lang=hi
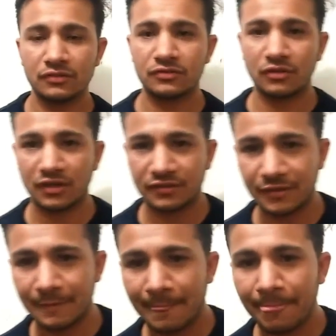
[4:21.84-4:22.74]
उन्नीस
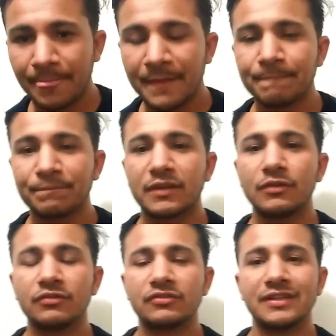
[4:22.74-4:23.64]

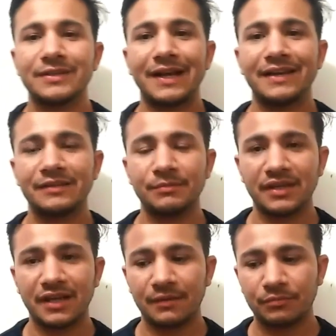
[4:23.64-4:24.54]
दोस्तों
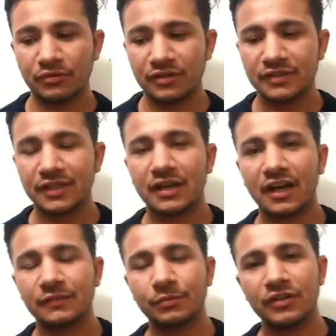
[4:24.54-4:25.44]
यहाँ से मैंने आपको
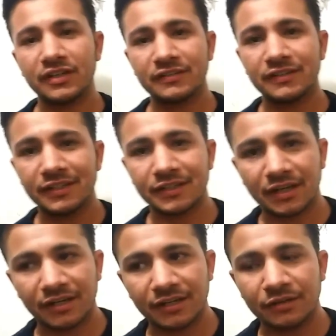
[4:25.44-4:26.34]
ये खास पॉइंट
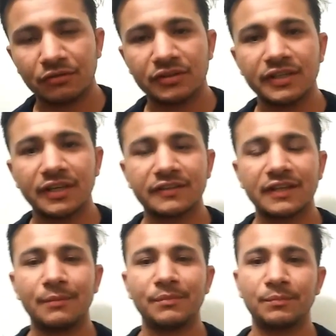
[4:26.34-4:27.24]
इसलिए निकाले हैं क्योंकि
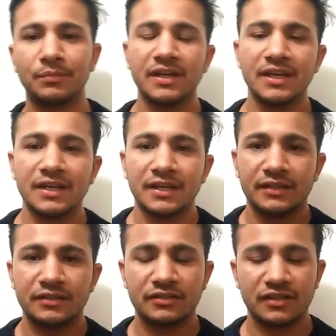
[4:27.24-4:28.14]
ये एग्जाम में
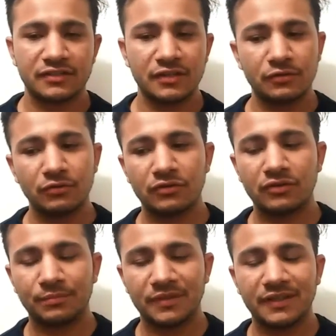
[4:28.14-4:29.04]
ये जस्टिन
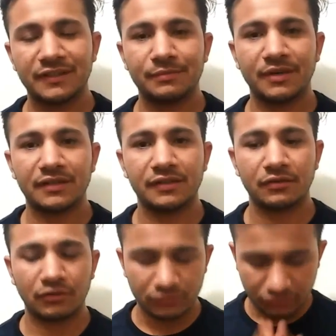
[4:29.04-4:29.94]
टूडो जो अपने देश में
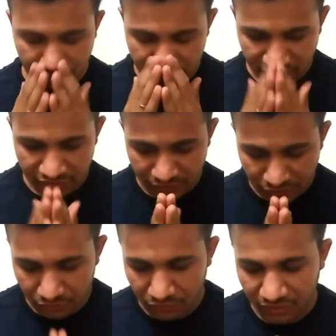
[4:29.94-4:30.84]
आए थे और दोस्तों
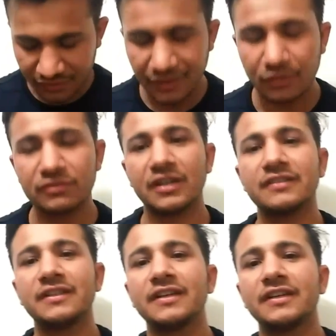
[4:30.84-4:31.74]
जस्टिन टूडो की इतनी
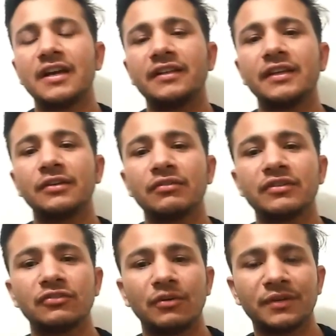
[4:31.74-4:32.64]
आलोचना इसलिए की जाती
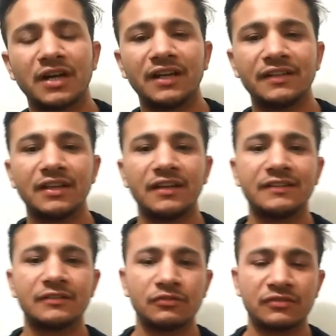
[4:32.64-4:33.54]
है क्योंकि जो अभी
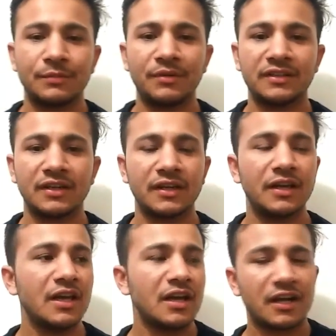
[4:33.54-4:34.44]
खालिस्तानी कुछ
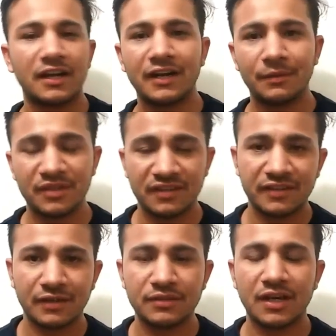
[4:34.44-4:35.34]
समर्थक हैं कनाडा
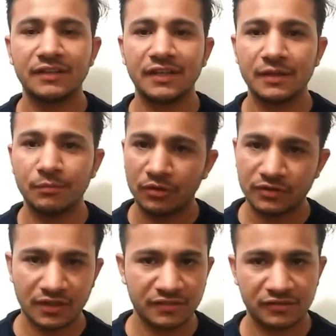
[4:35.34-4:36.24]
में जैसे कि हम जानते हैं
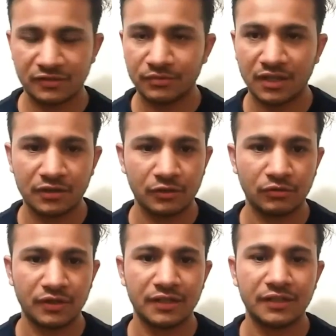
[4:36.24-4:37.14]
कि बहुत सारे सिख
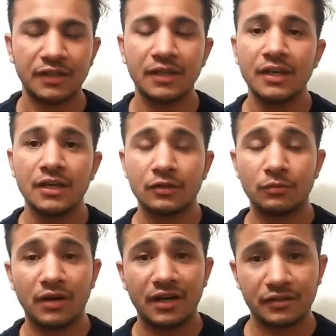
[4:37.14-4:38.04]
समुदाय के लोग रहते हैं
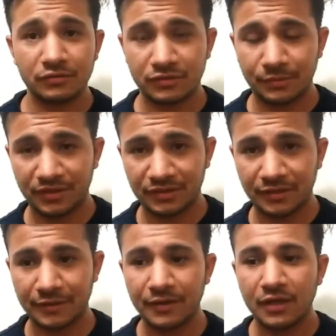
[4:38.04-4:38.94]
तो वहाँ के जो
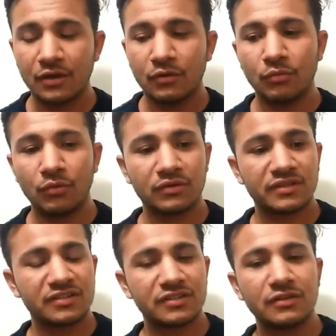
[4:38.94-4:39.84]
समर्थक हैं
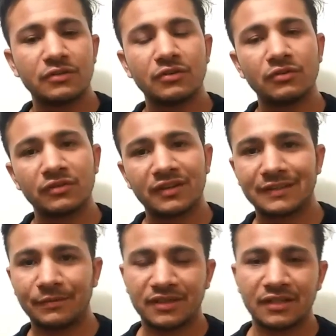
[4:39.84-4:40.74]
वो जस्टिन
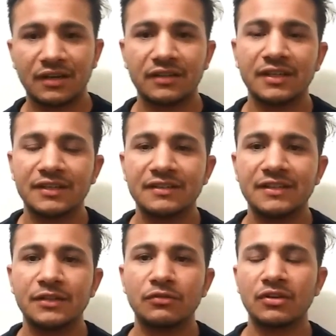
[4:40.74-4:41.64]
टूडो उनका समर्थन करते
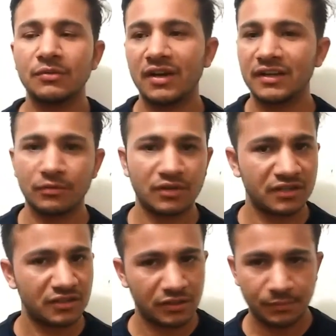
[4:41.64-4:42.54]
हैं किस लिए क्योंकि वहाँ
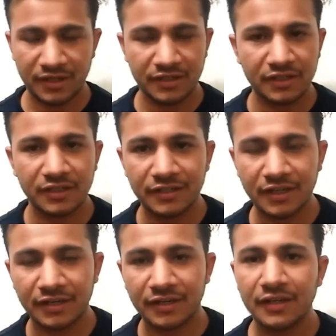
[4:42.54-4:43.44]
के वो राजनीतिक पार्टी
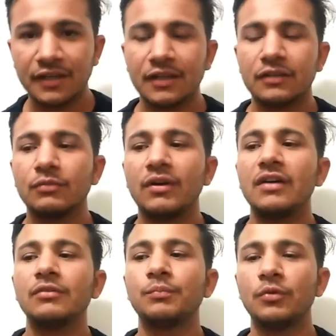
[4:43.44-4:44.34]
के लीडर हैं
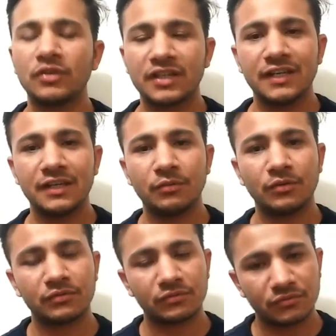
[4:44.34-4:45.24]
तो वहाँ वो वोट के
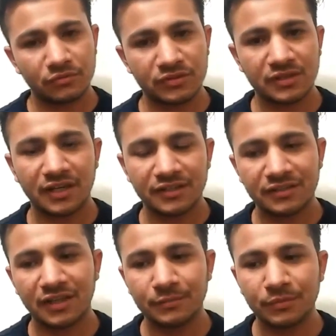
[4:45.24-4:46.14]
लिए वो उस
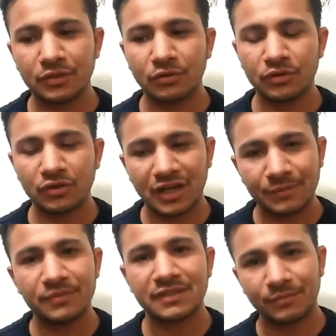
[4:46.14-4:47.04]
खालिस्तानी
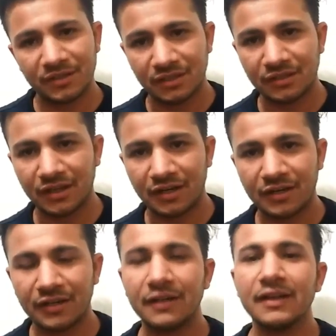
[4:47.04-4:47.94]
विद्रोहियों का अभी भी समर्थन
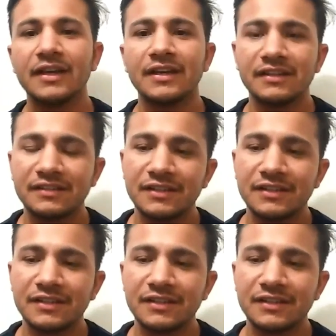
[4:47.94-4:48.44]
कर रहे हैं